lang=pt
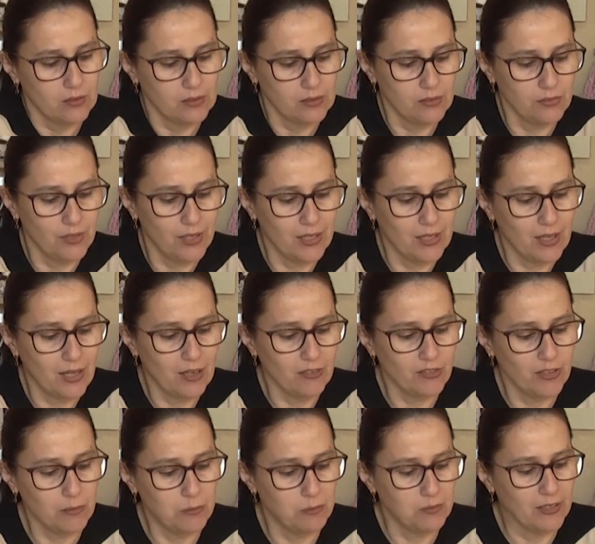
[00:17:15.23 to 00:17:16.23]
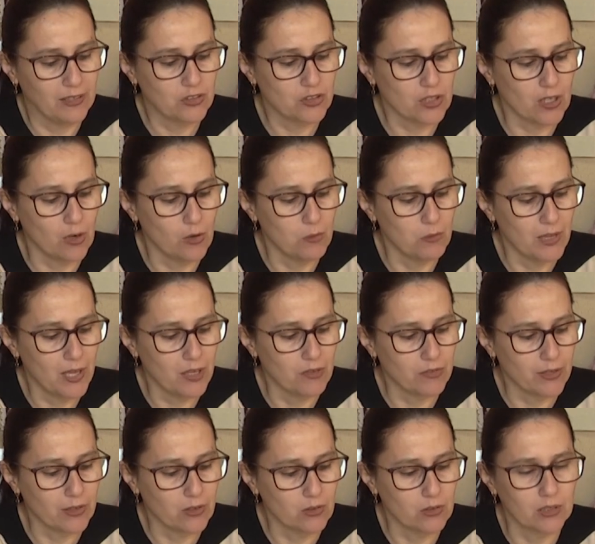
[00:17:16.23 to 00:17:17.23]
você vai lá, vai achar o meio,
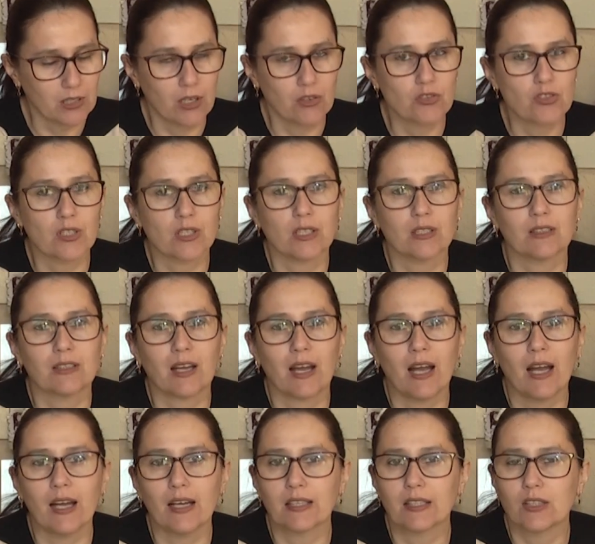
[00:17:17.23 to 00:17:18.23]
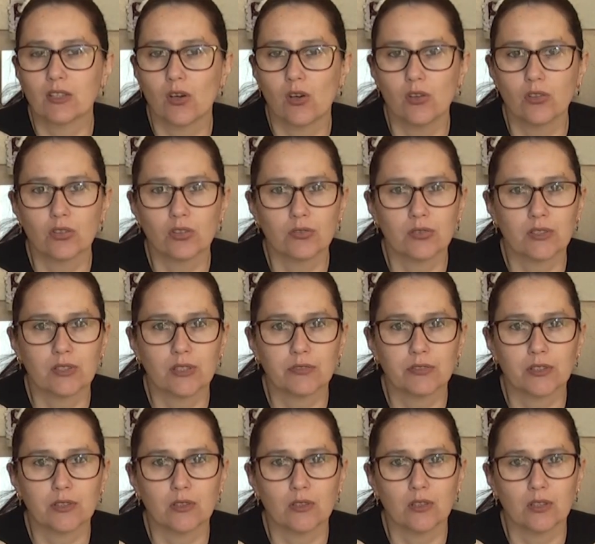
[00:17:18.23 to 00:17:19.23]
vai colocar um tic-tac, ou se você
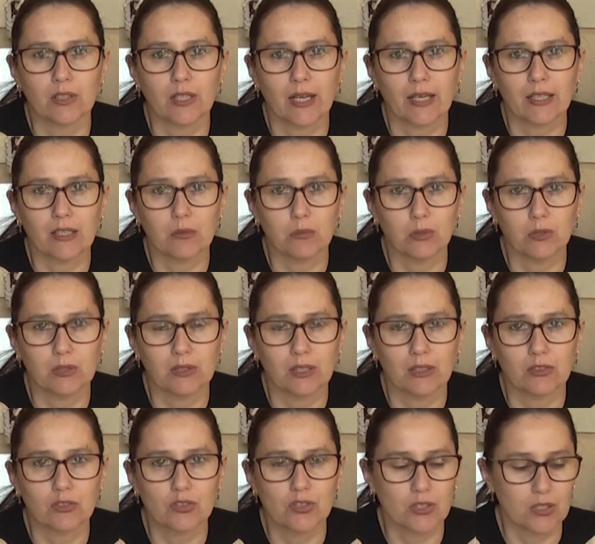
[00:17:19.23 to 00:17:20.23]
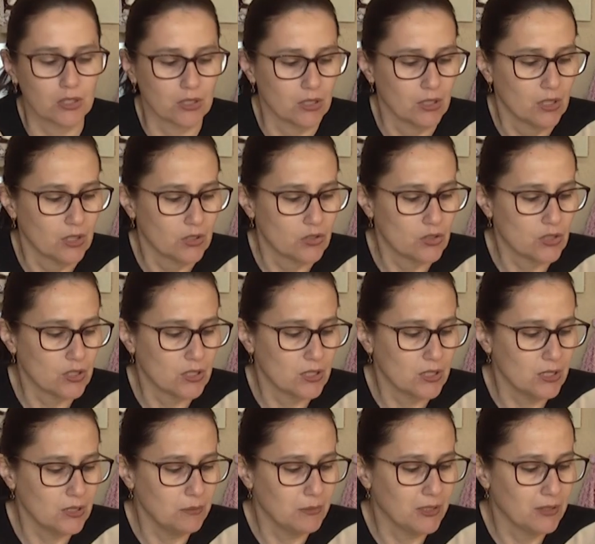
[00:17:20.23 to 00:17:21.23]
for colocar aquele botão de, de
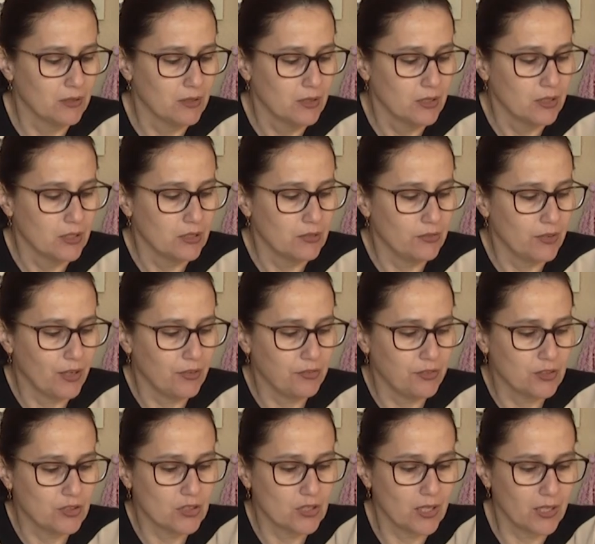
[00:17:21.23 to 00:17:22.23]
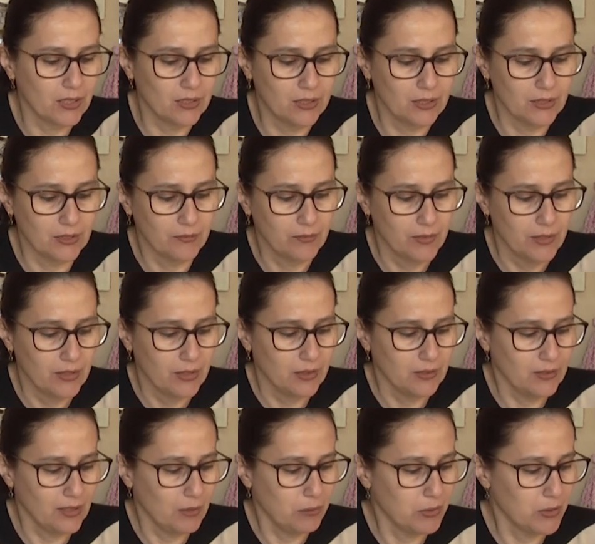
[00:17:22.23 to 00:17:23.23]
imã, e vai fechar aqui.
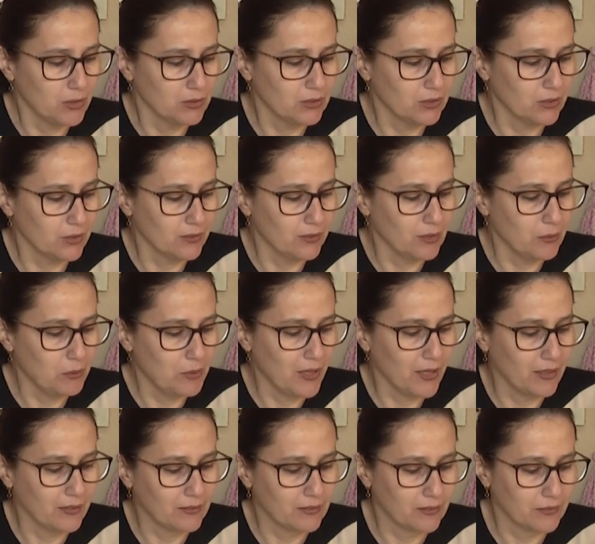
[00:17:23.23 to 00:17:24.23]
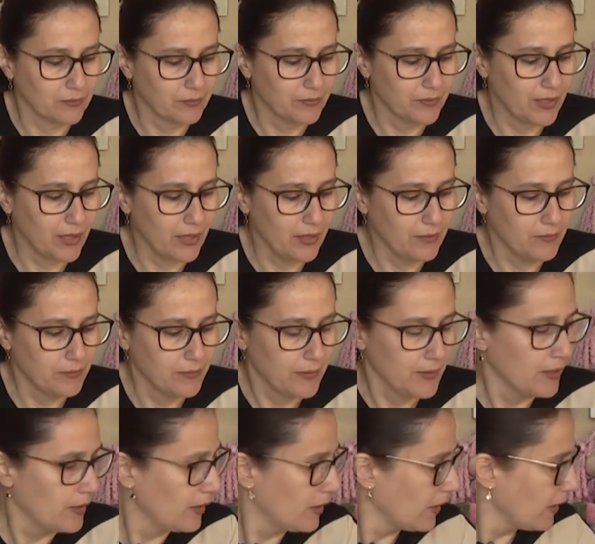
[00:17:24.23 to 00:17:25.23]
E tá pronta a nossa peça, tá?
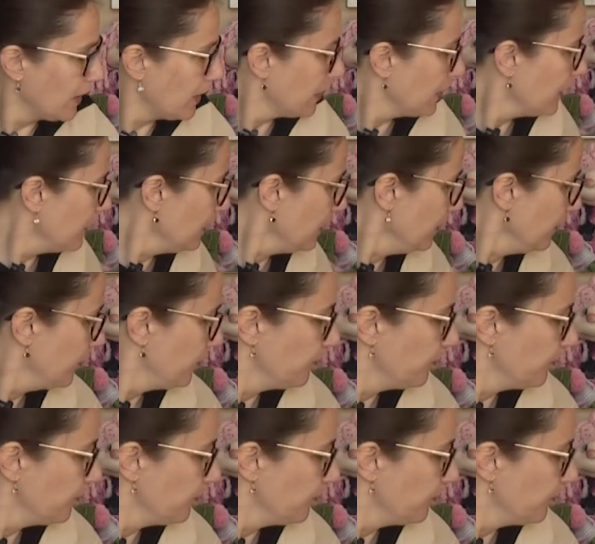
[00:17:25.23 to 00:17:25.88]
Aí,